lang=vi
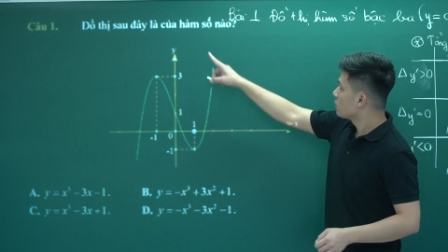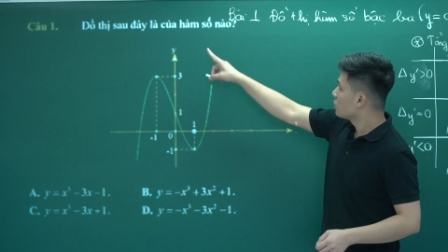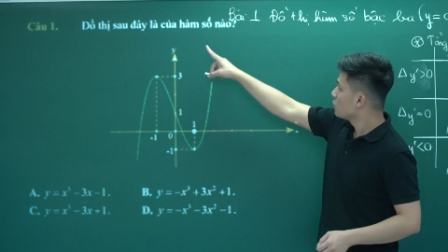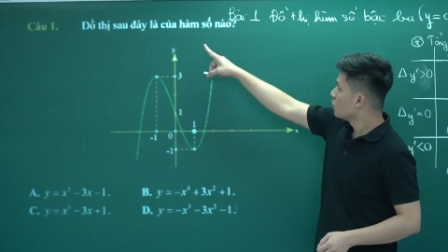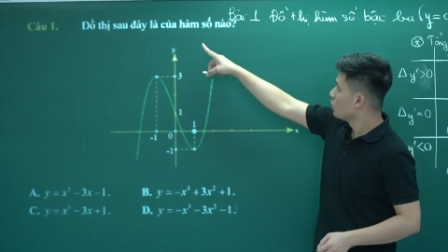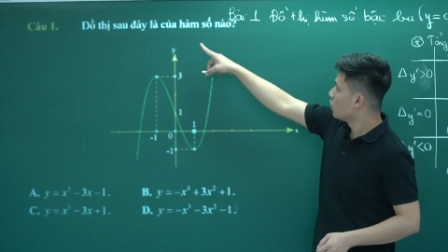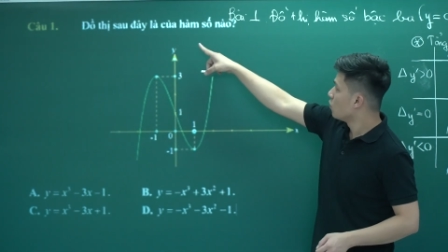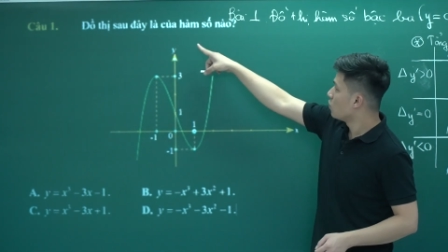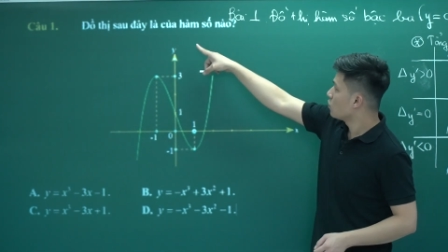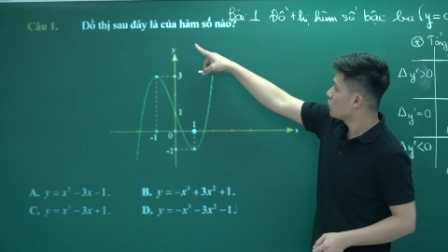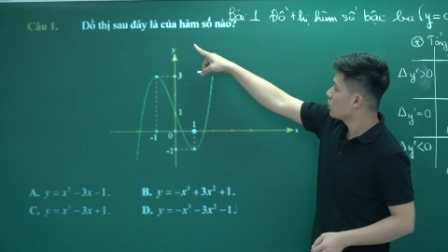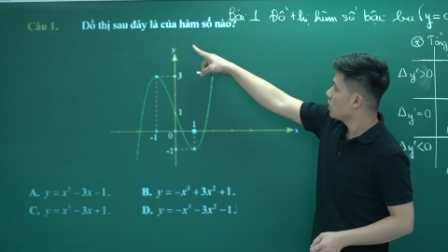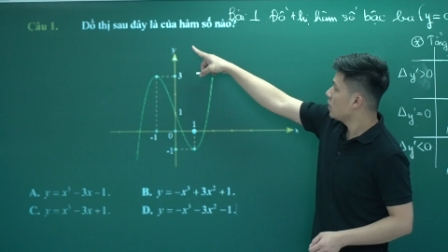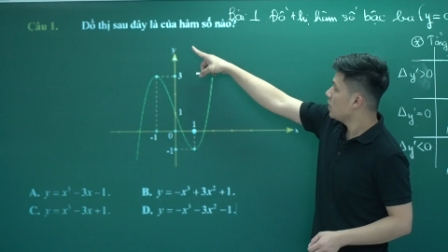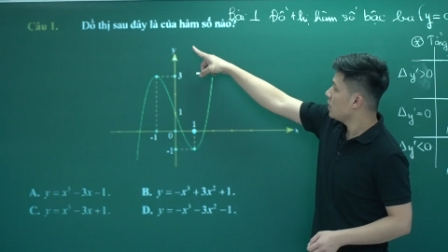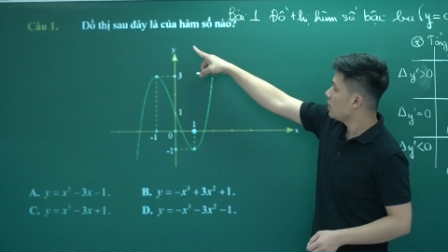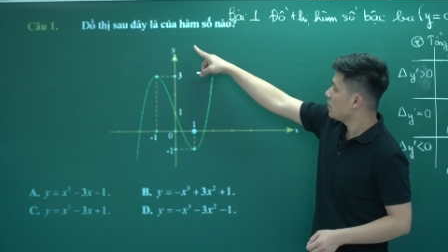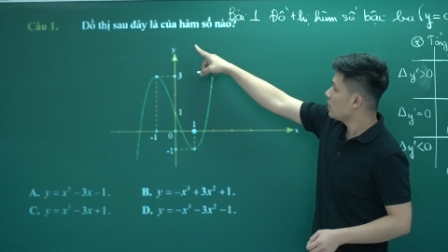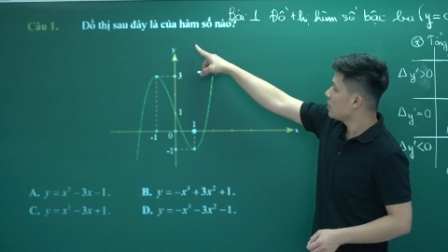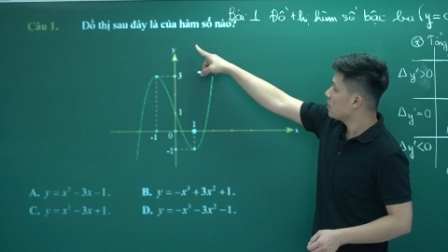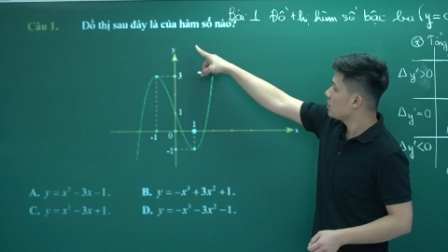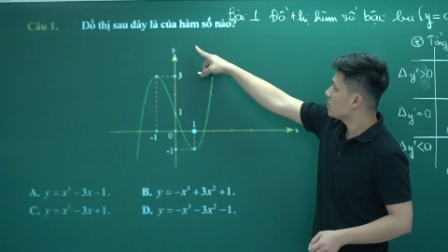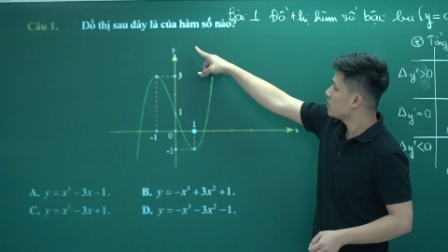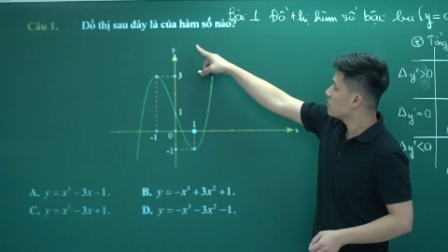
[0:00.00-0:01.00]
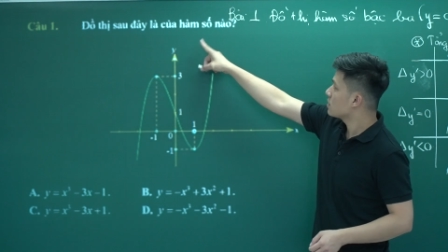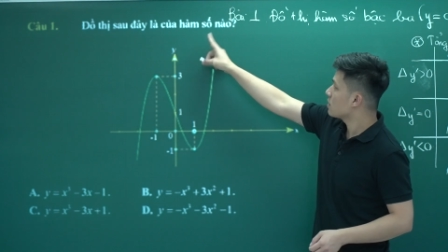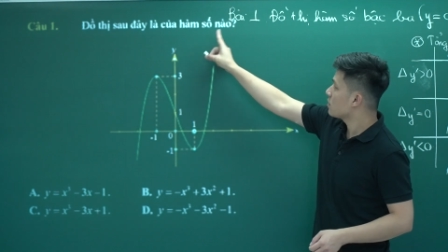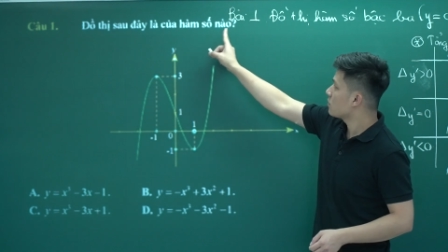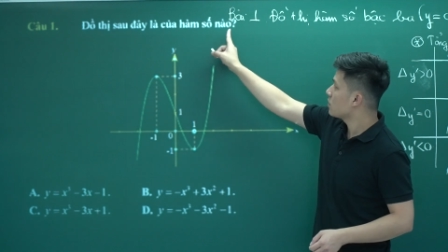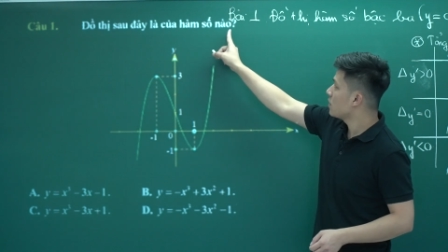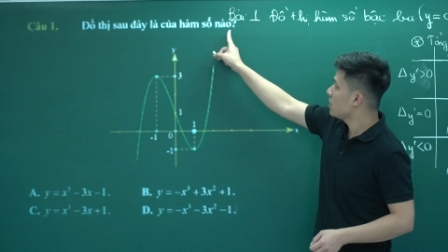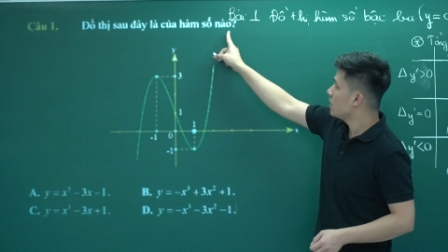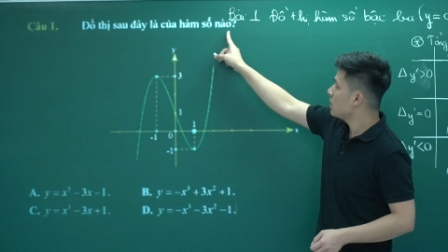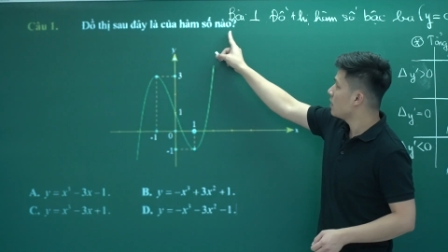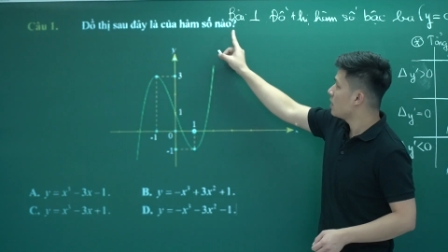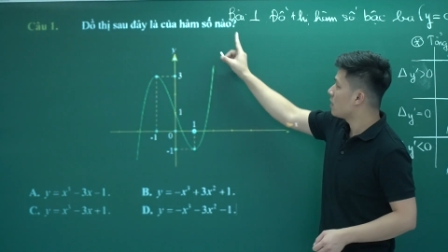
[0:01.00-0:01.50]
đồ thị sau
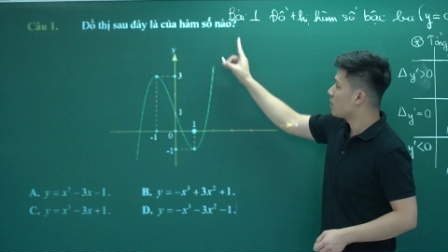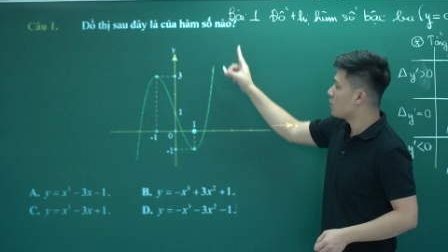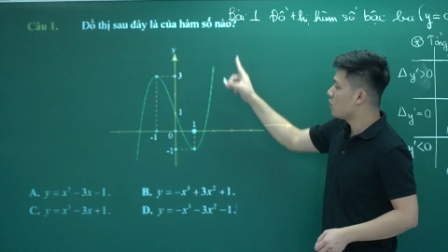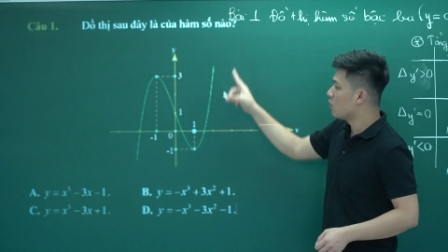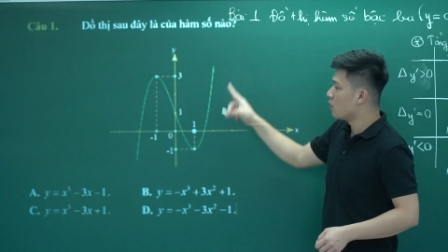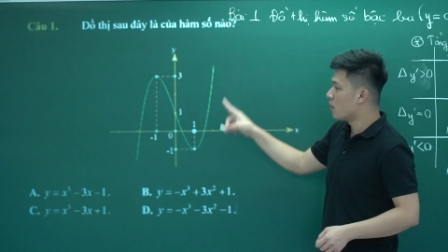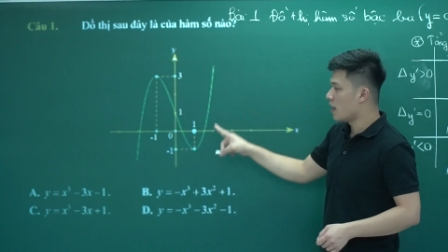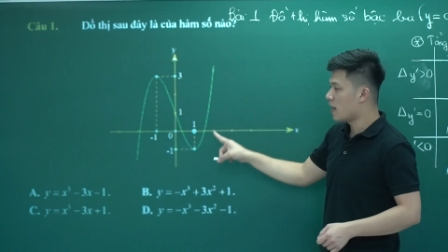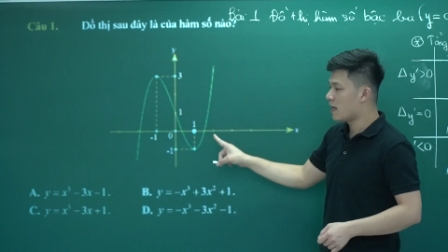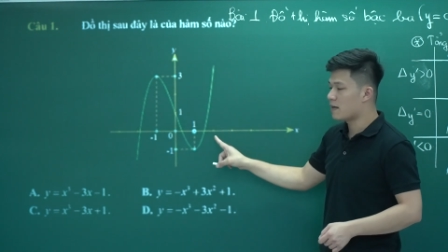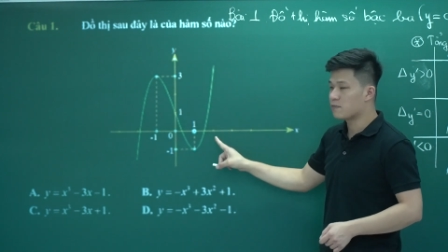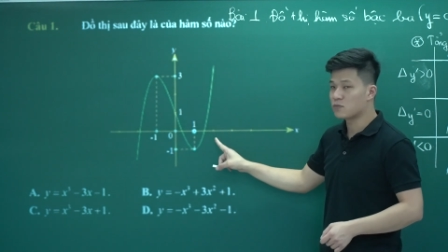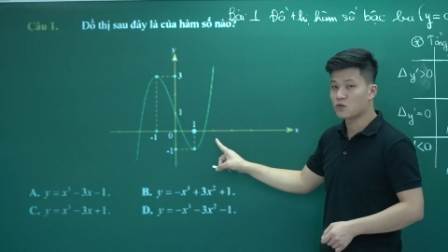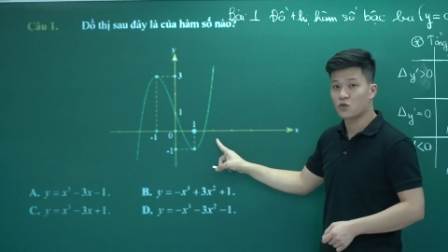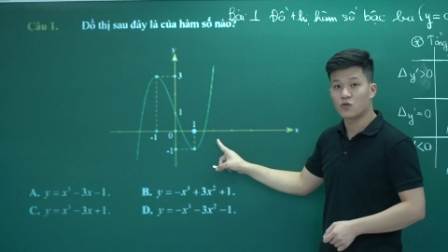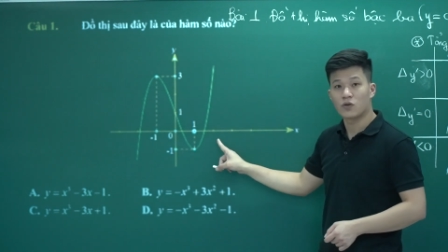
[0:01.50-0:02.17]
đây là của hàm